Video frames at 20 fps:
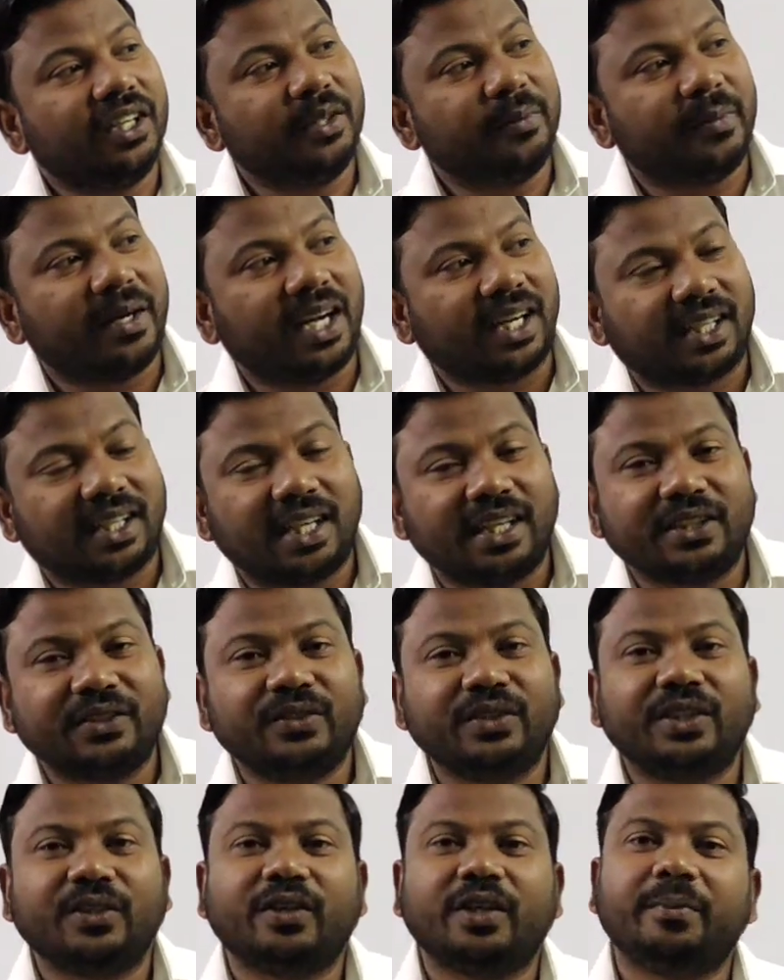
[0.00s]
వాళ్ళు
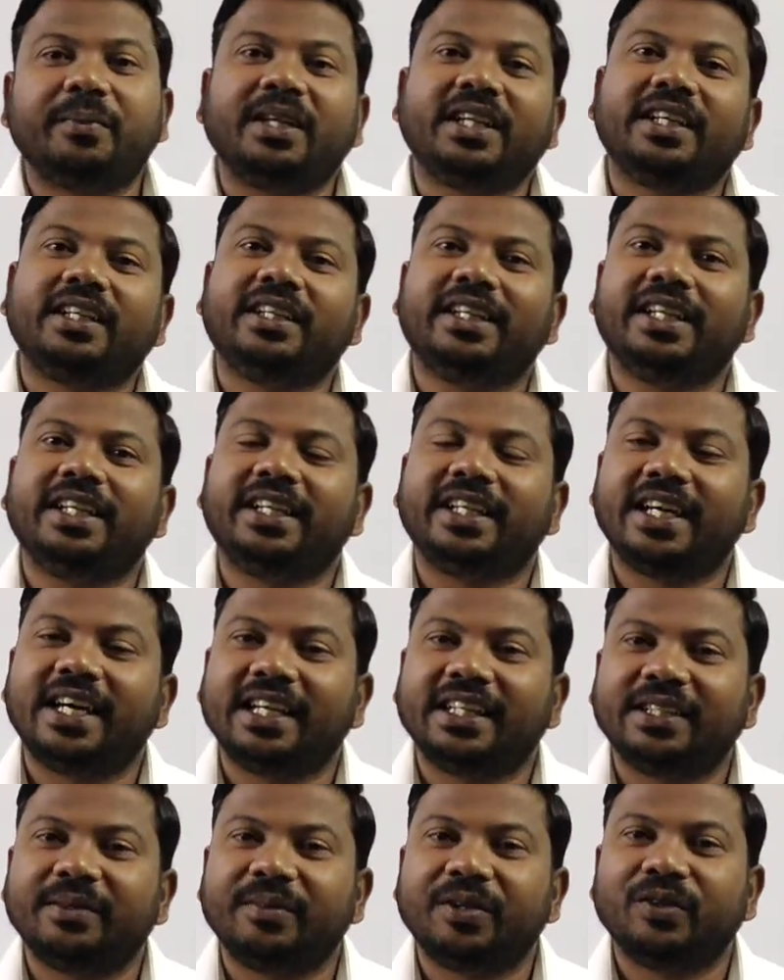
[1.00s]
మాట్లాడుతుంటే కూడా మనకు నీట్గా
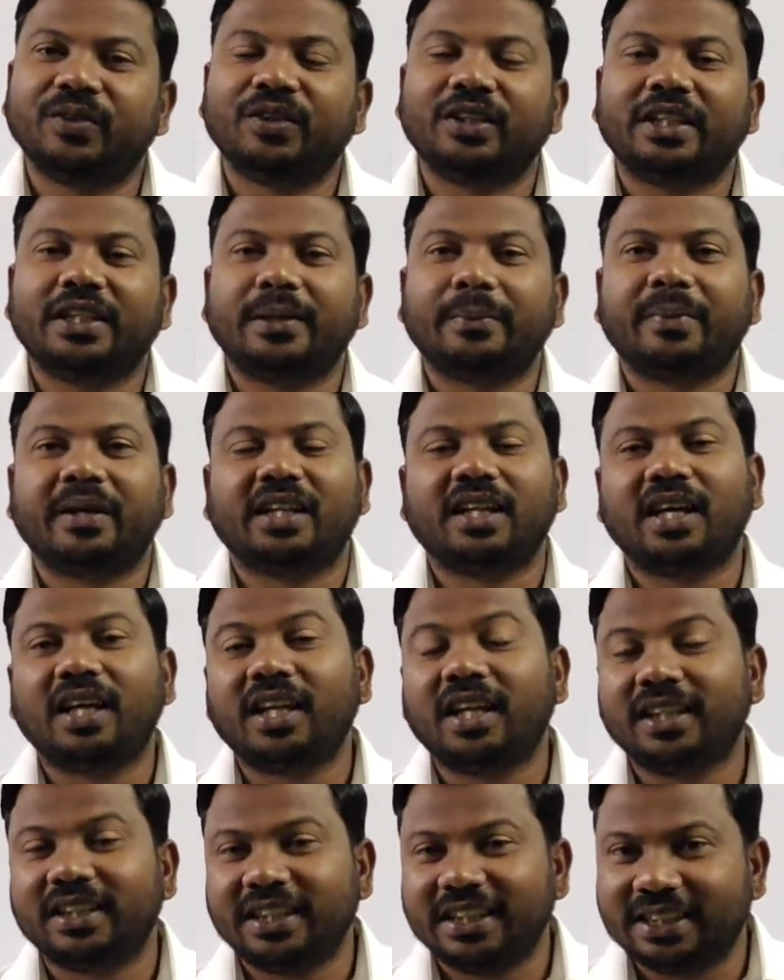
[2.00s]
అర్థమవుతుంది
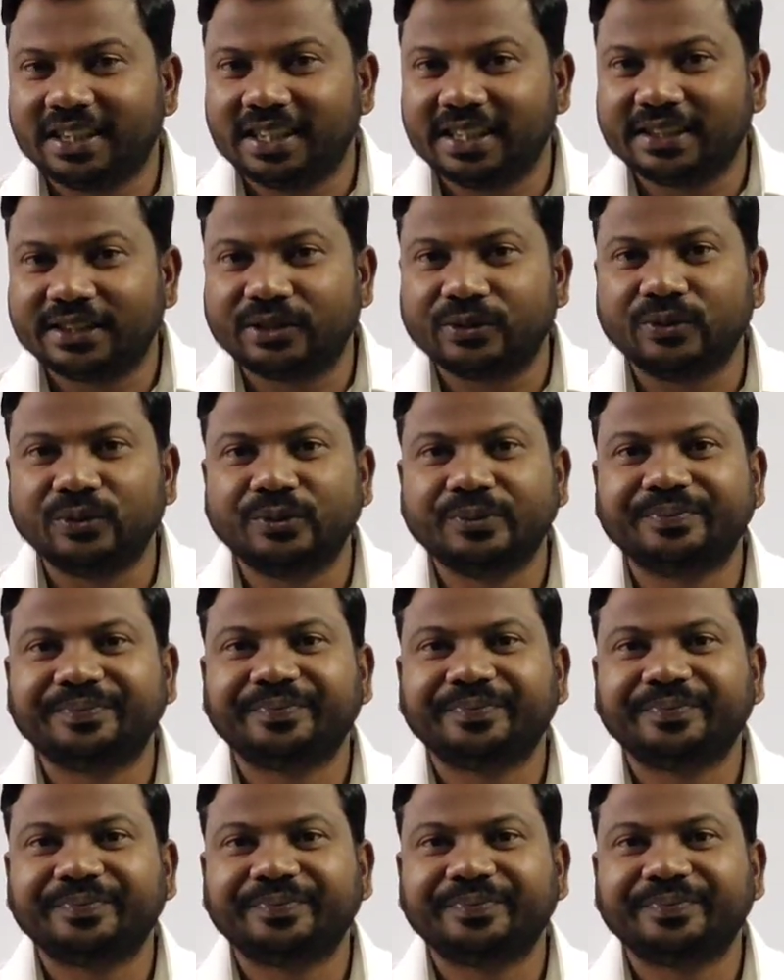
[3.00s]
పదాలన్నీ తెలుసు